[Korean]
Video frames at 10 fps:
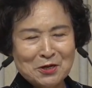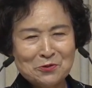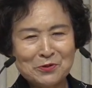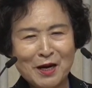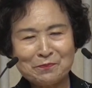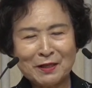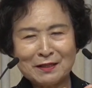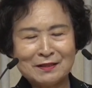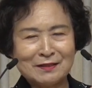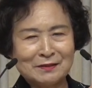우리
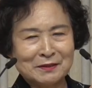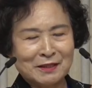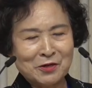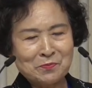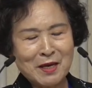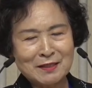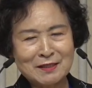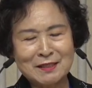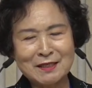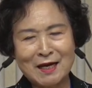아파트 경비
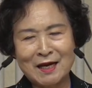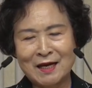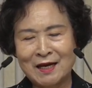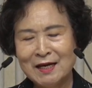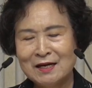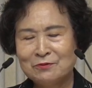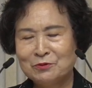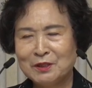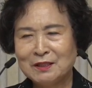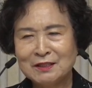아저씨나
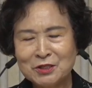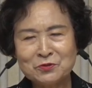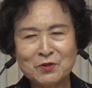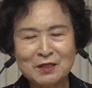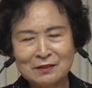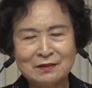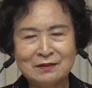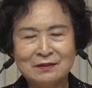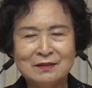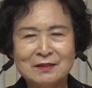우리
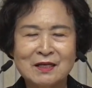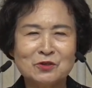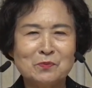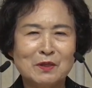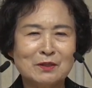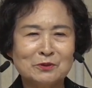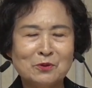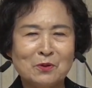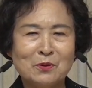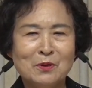청소하는 이제
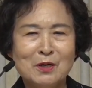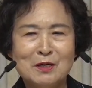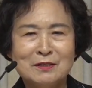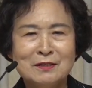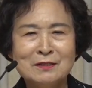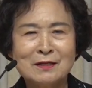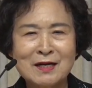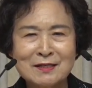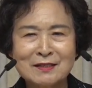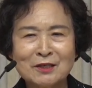아줌마들도 저는
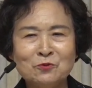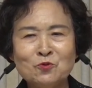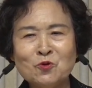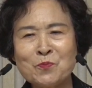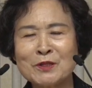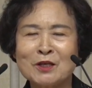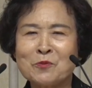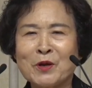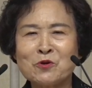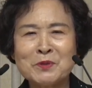항상 누구보다도
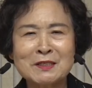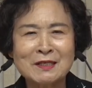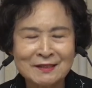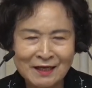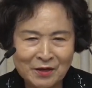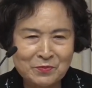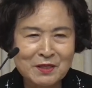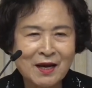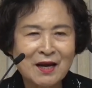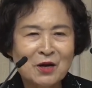배꼽 인사를
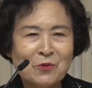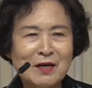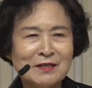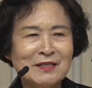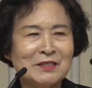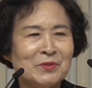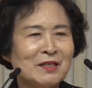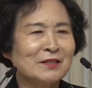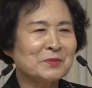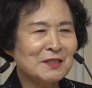잘합니다. 왜 어린이집을
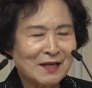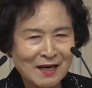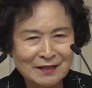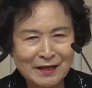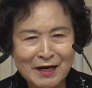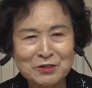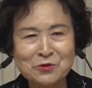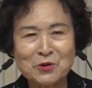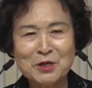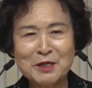했기 때문에 습관이
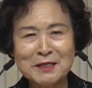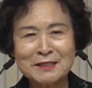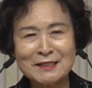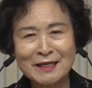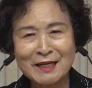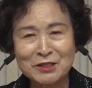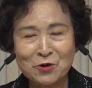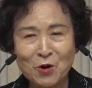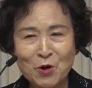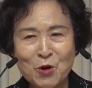돼가지고 인사
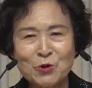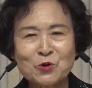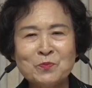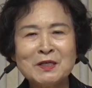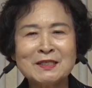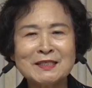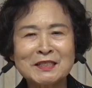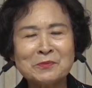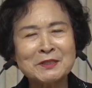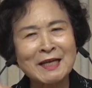잘하죠. 또 뭐든지
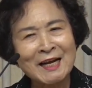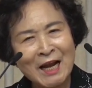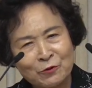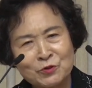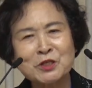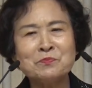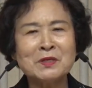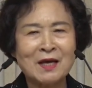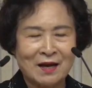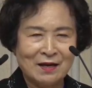있으면 잘 나눴습니다.